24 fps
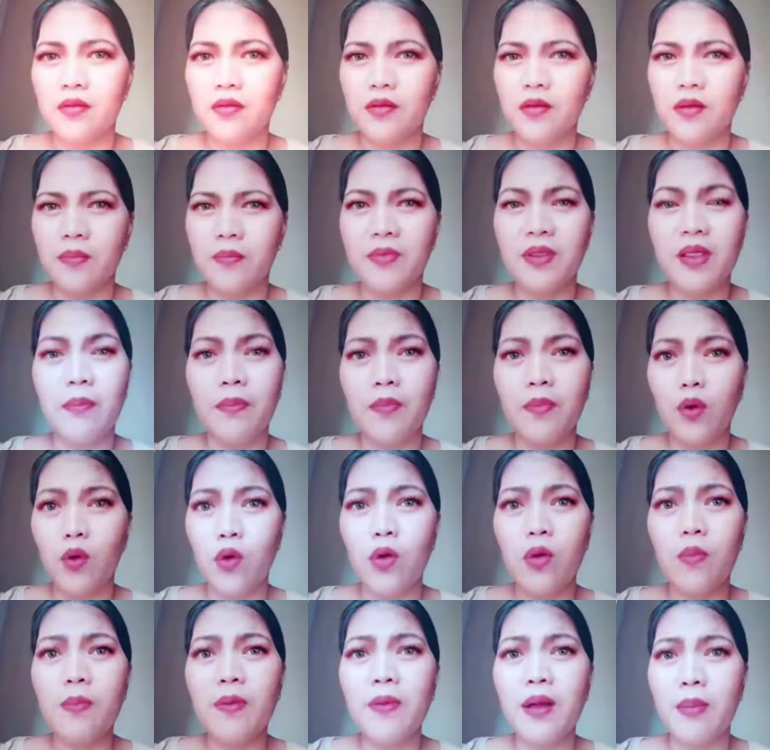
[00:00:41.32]
Ramdam
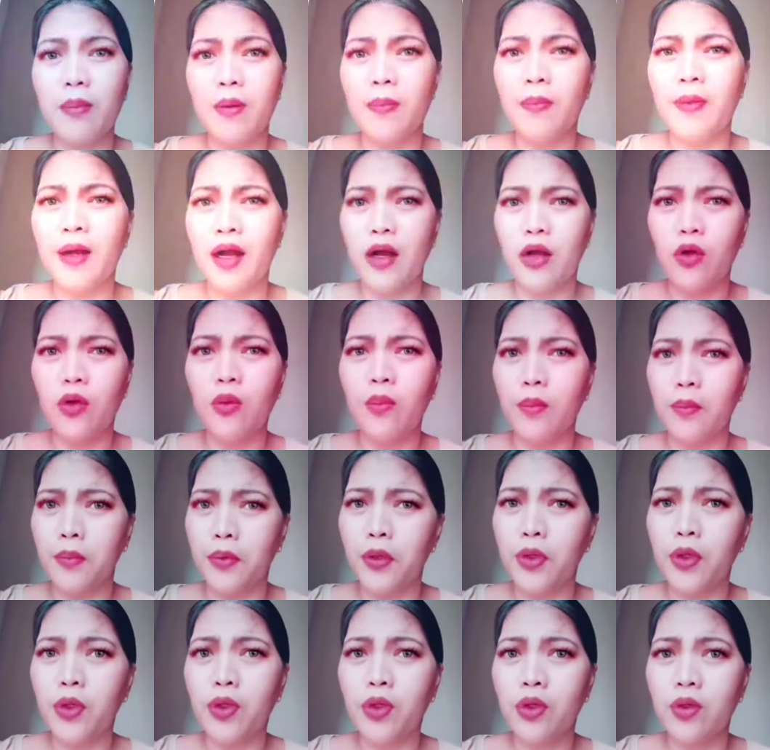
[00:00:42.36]
ko ang
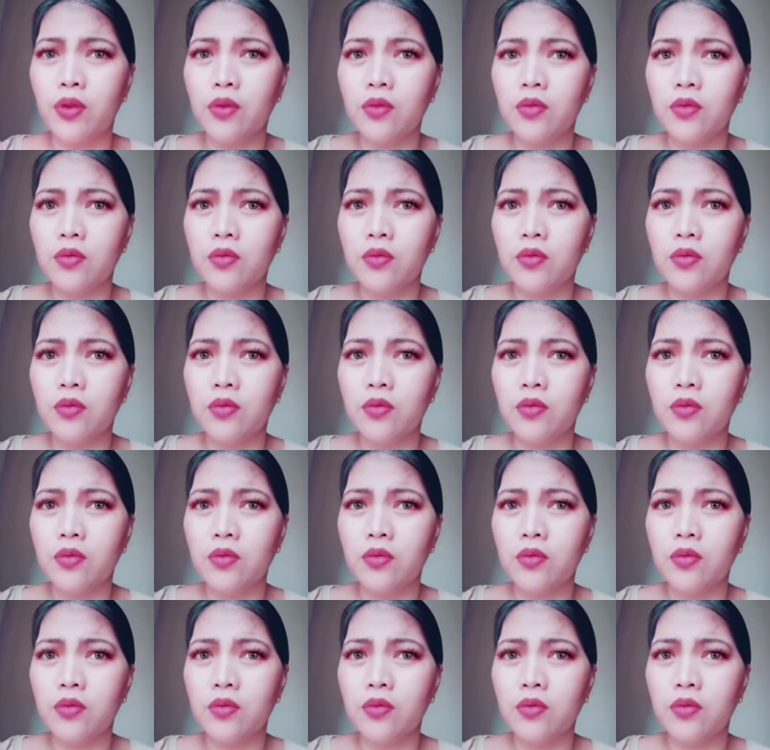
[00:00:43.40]
pagbabago mo.